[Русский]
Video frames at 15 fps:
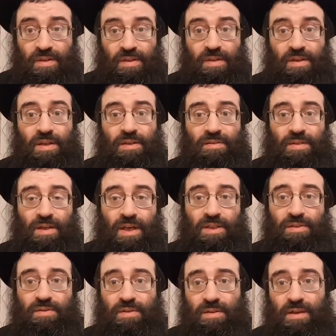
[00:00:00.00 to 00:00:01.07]
И на этом
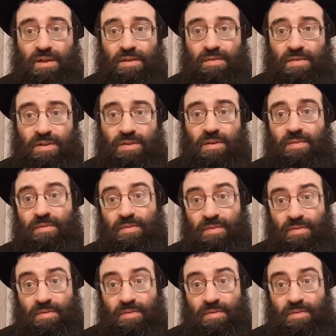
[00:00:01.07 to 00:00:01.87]
заканчивается данное видео.